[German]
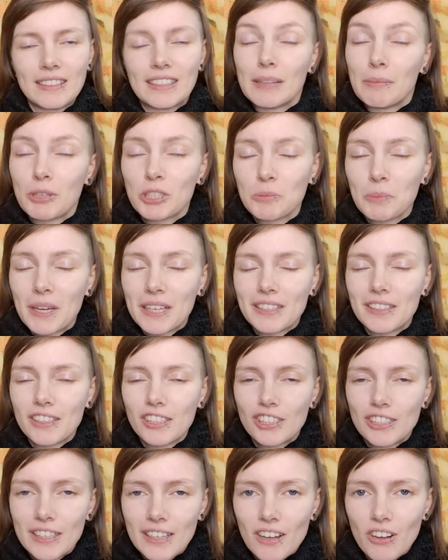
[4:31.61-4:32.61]
Dementsprechend,
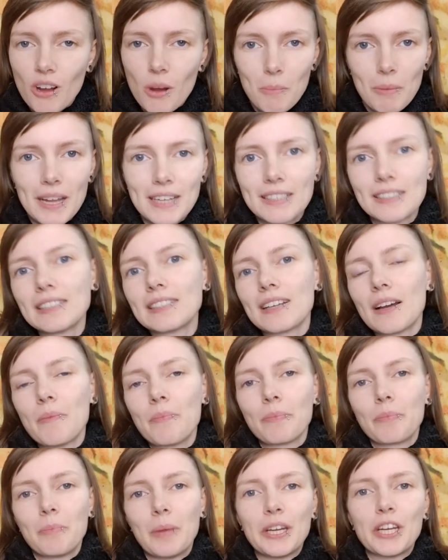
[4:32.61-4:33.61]
ich stehe da komplett
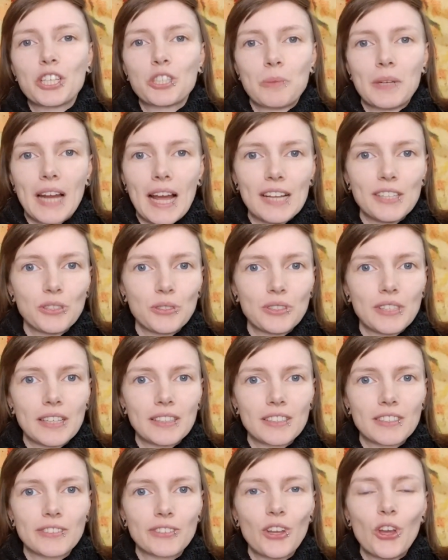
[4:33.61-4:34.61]
hinter, Management
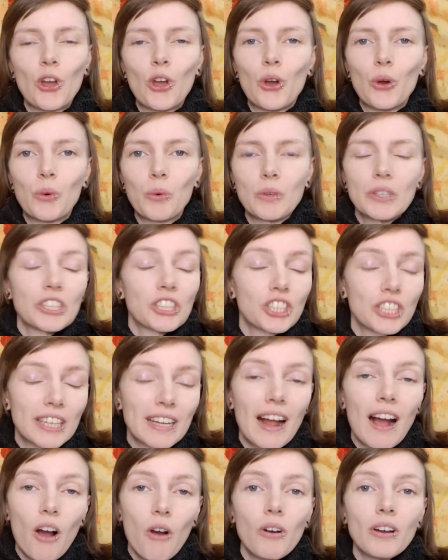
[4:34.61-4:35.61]
einzusetzen und ich
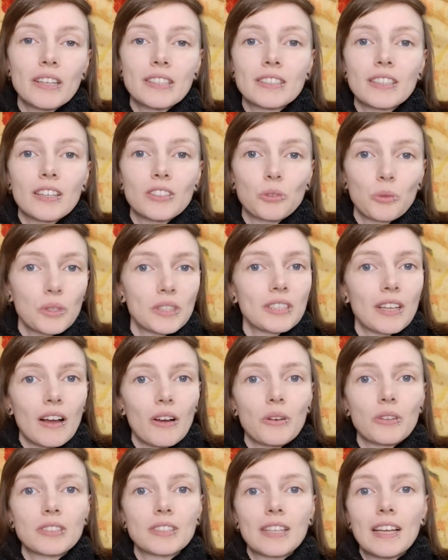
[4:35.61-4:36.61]
stehe da auch hinter
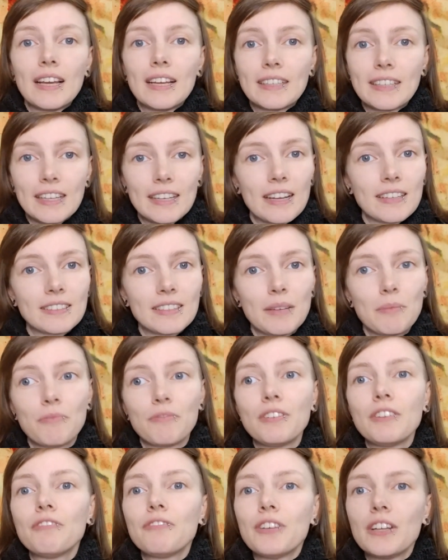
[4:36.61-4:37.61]
durchaus, je
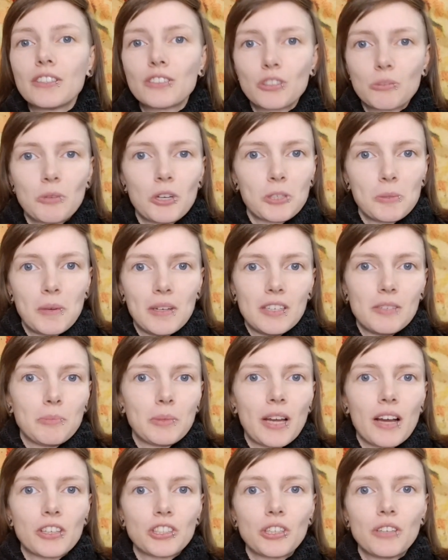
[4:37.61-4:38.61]
nachdem, wie viel zum Beispiel an dem
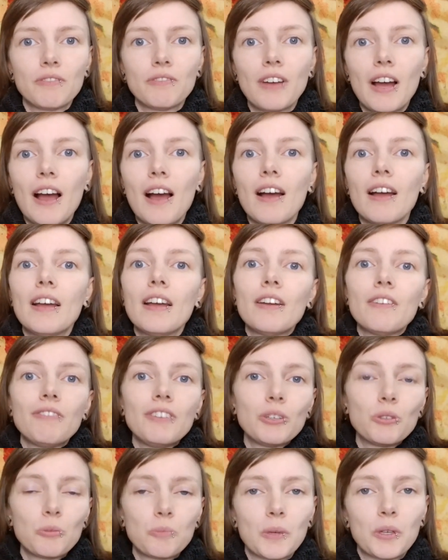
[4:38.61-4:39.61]
Tag schon war,
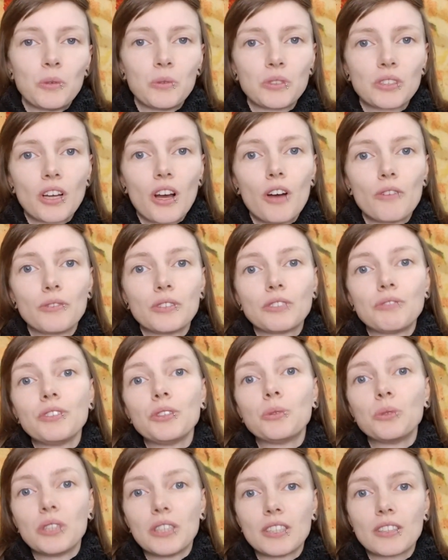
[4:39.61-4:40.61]
wie gut mein Hund drauf ist,
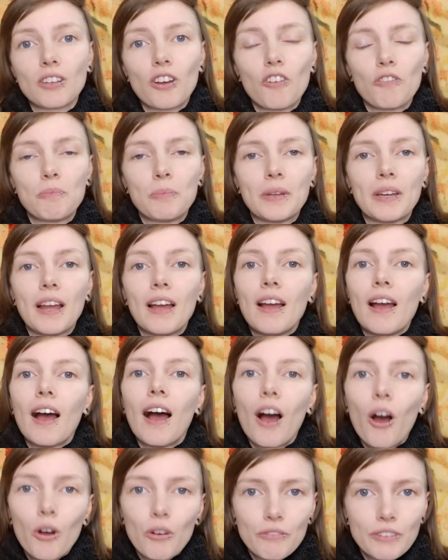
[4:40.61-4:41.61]
wie gut ich drauf bin,
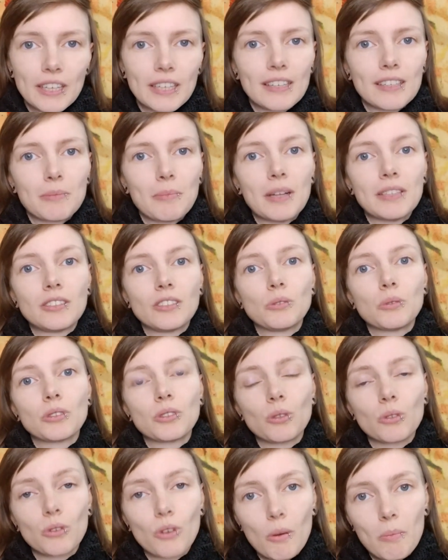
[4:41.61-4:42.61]
auch wirklich mal
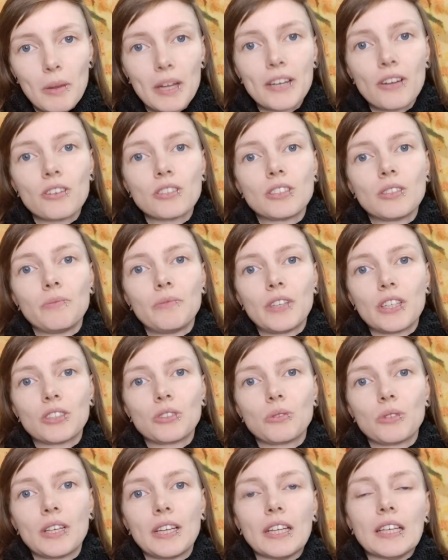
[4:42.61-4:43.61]
Situationen komplett aus dem
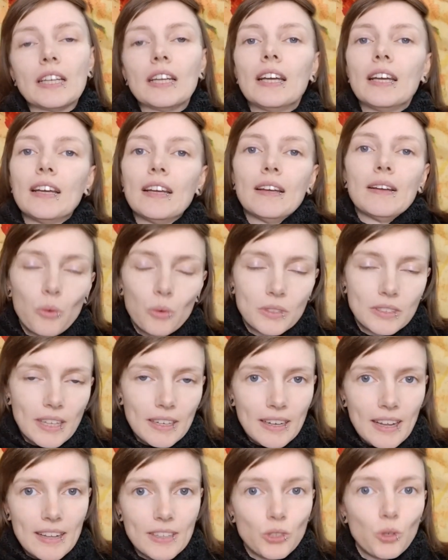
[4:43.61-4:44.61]
Weg zu gehen, und
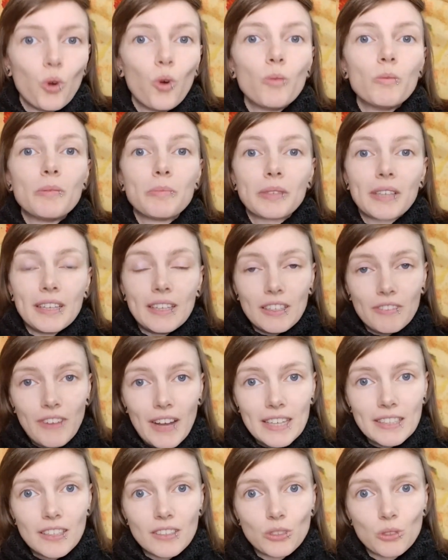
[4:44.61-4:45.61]
dann halt, um im Training
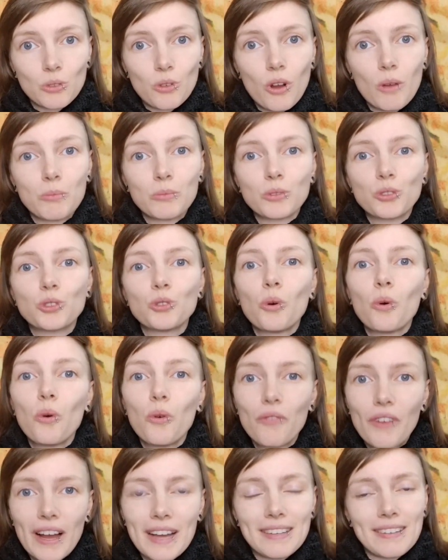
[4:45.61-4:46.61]
weiterzukommen,
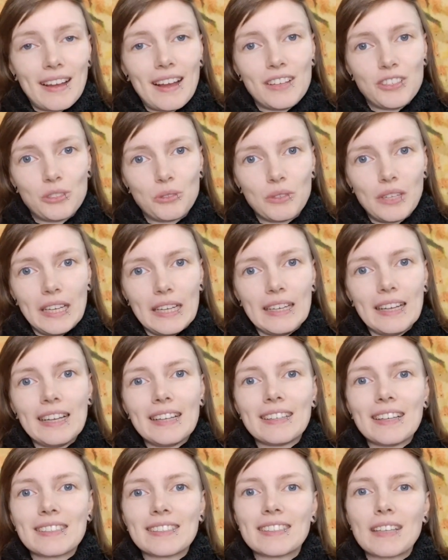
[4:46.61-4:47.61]
so weit reinzugehen,
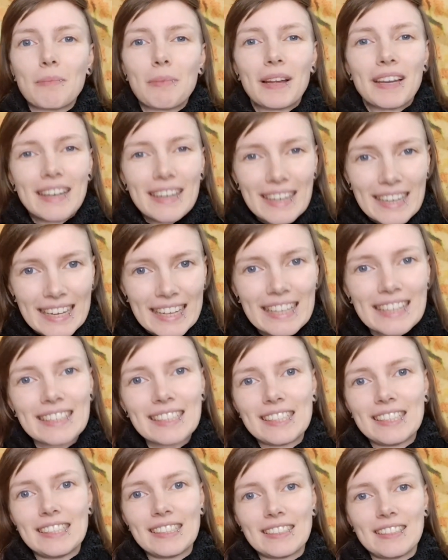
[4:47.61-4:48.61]
dass es aber nicht
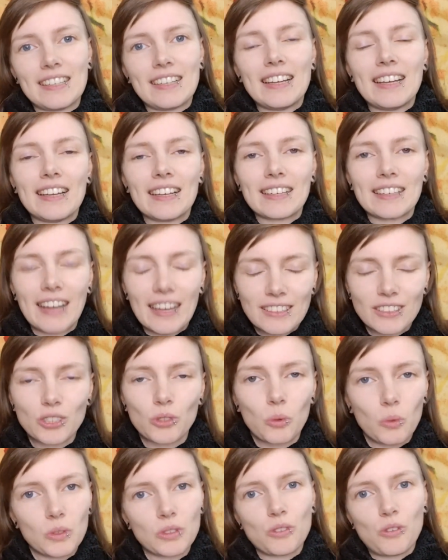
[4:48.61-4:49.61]
in diese
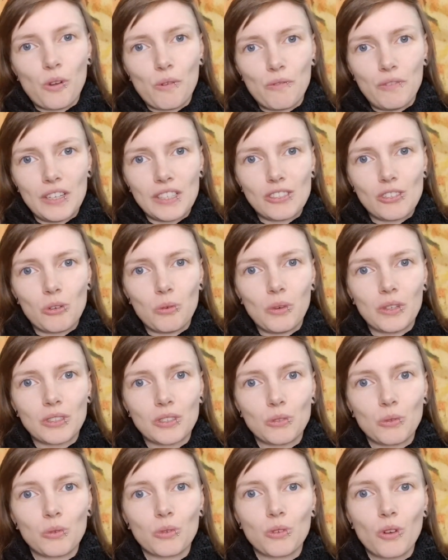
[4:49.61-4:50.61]
ganz großen
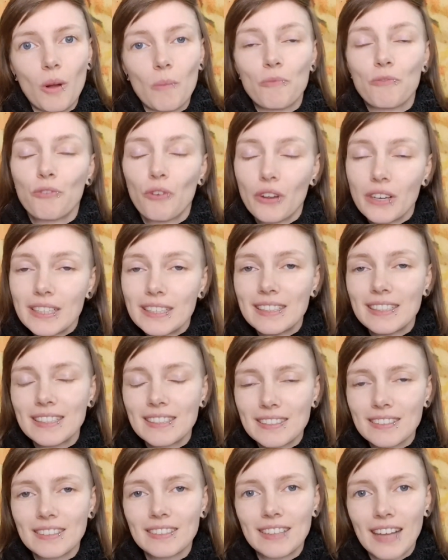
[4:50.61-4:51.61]
Konfliktsituationen kommt. Von
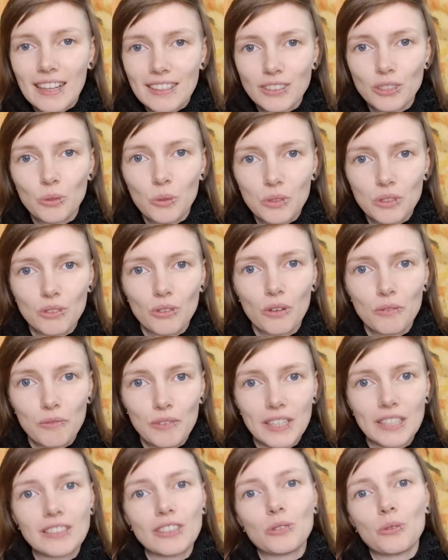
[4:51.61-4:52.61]
diesen ganz großen
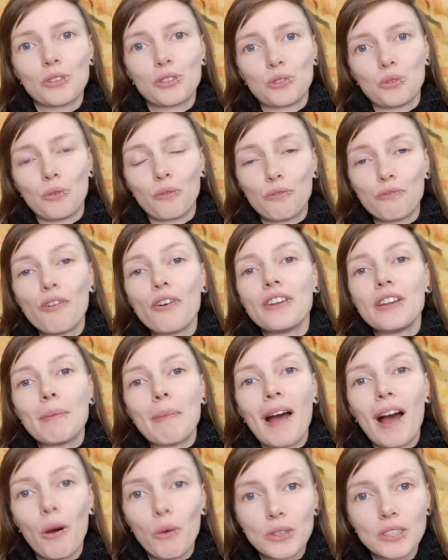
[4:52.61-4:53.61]
Konfliktsituationen, von
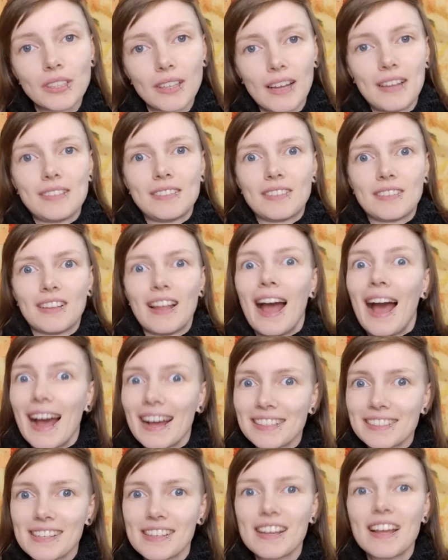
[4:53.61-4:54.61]
dem Ausrasten
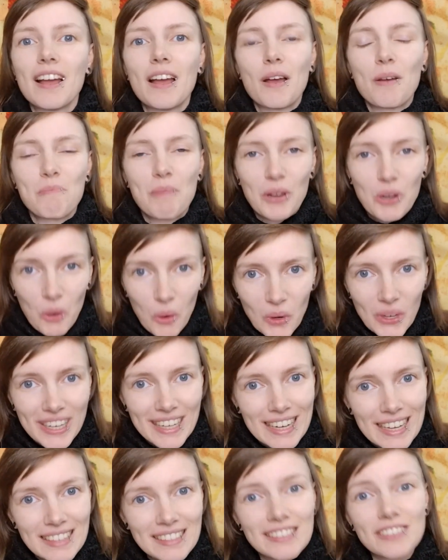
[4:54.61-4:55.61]
hat mein
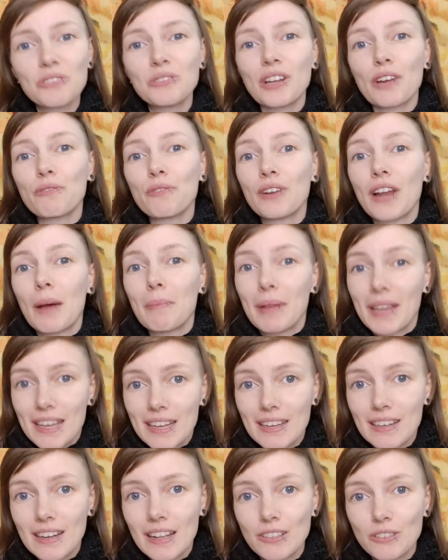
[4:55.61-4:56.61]
Hund nichts und davon habe
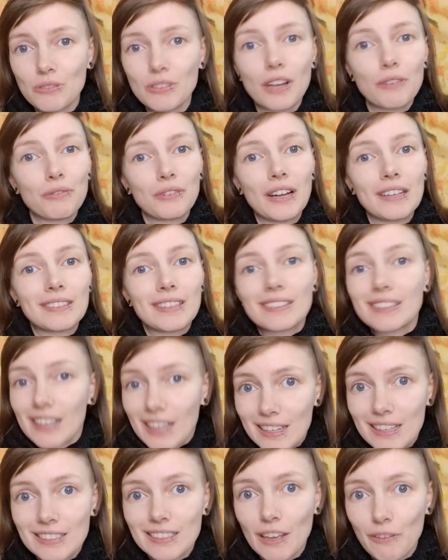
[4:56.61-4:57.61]
ich nichts und davon hat der
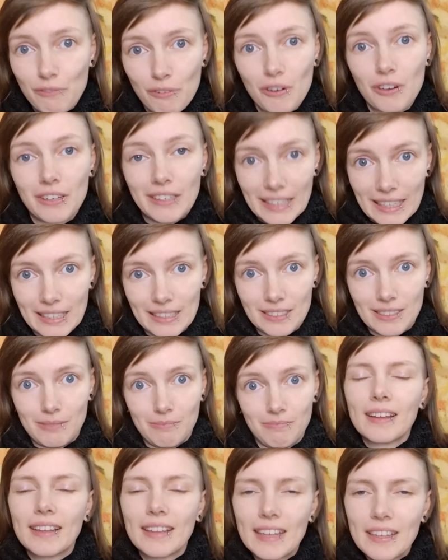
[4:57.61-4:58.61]
Trainingserfolg nichts.
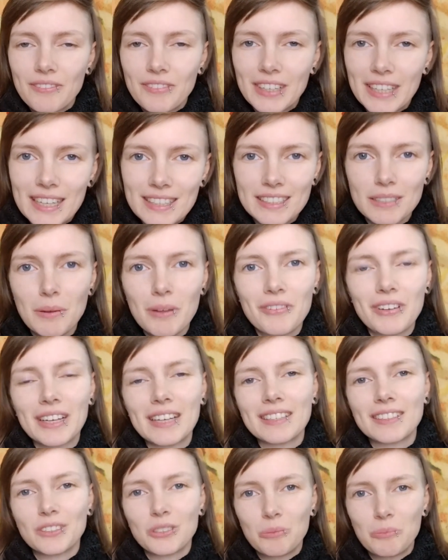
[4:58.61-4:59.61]
Gehen wir jetzt aber
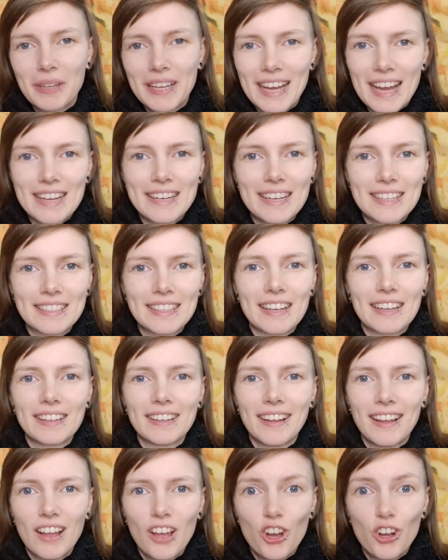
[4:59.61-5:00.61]
wirklich zum Kern der
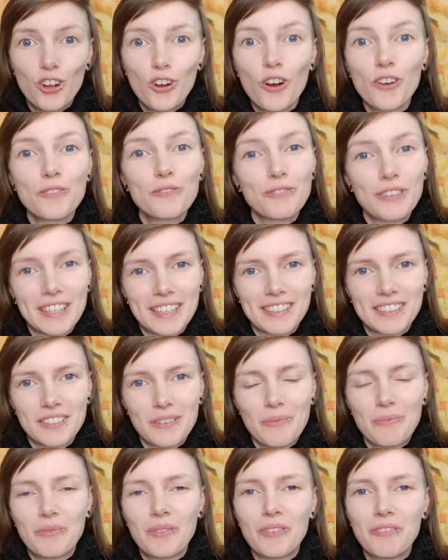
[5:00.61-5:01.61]
Sache,
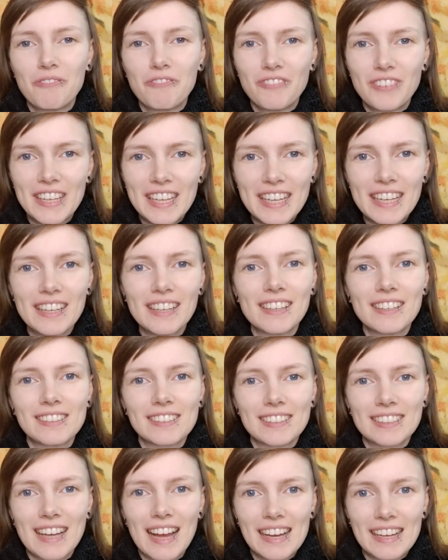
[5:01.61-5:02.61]
Konflikte. Wie
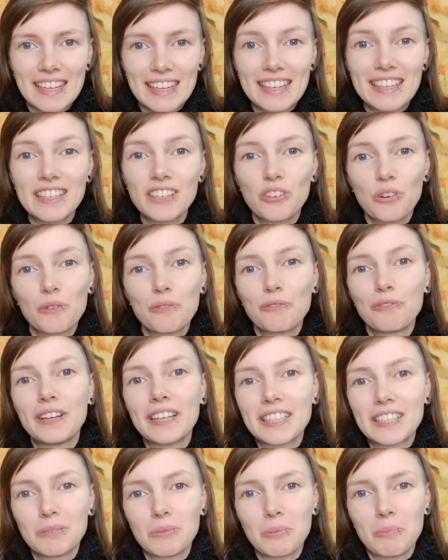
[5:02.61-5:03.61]
trage ich
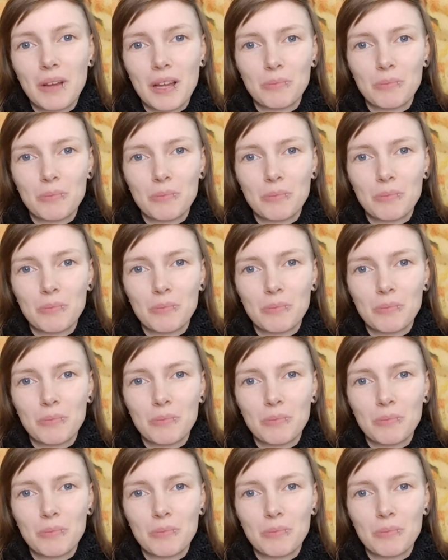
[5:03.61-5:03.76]
Konflikte mit